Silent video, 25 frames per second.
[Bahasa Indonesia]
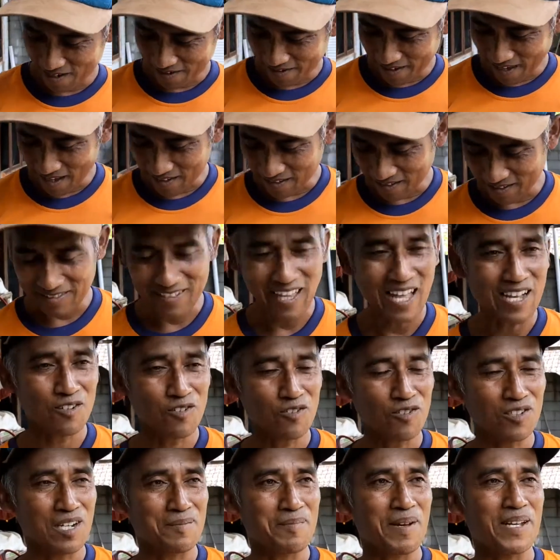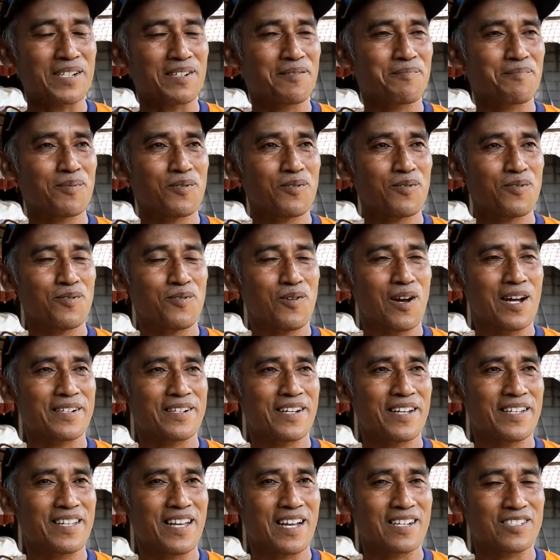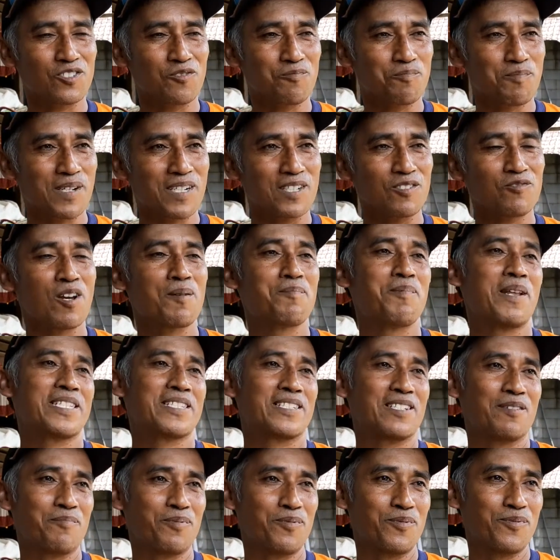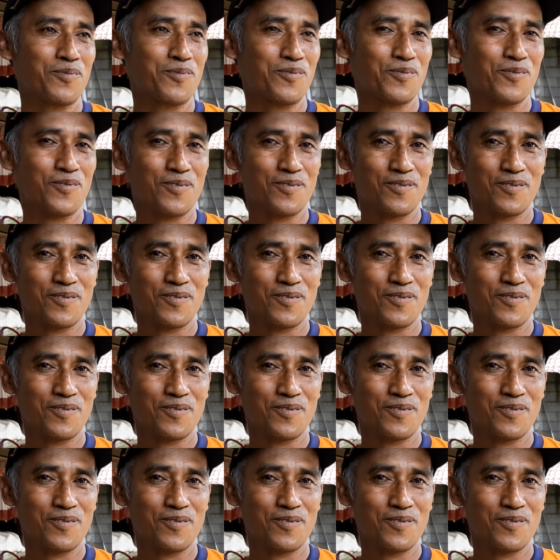yang tanggung 8.000, ada yang super 12.000. Hmm.